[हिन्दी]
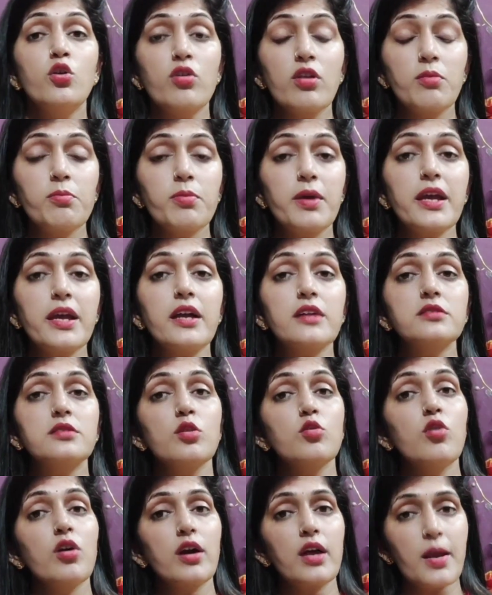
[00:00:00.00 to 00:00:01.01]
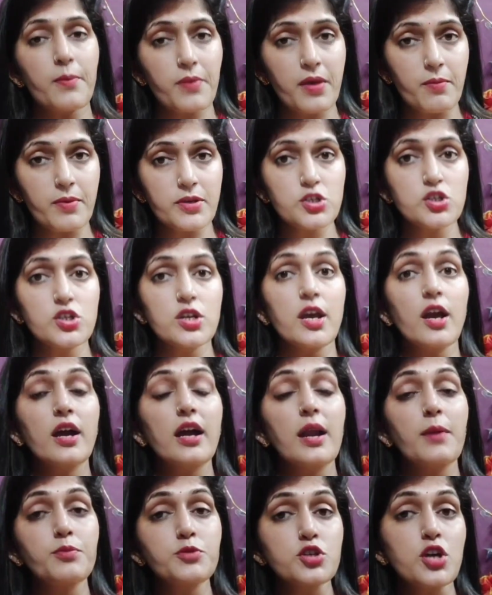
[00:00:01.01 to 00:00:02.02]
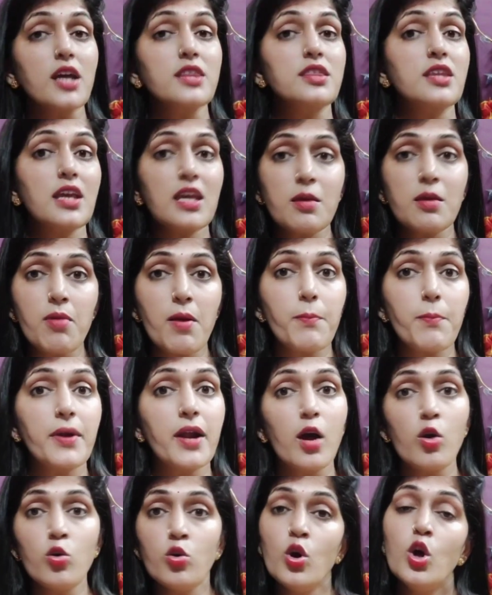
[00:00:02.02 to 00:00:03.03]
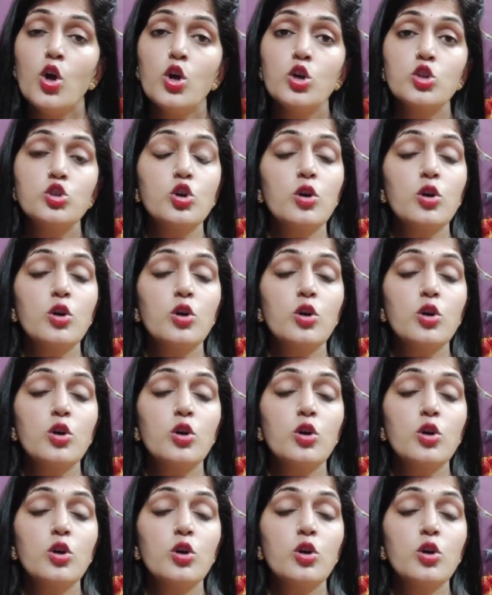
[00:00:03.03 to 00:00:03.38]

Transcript: ट्यूटरिंग भी करता हूँ अगर आपके बच्चे हैं अगर आप चाहते हैं कि मैं पढ़ाऊँ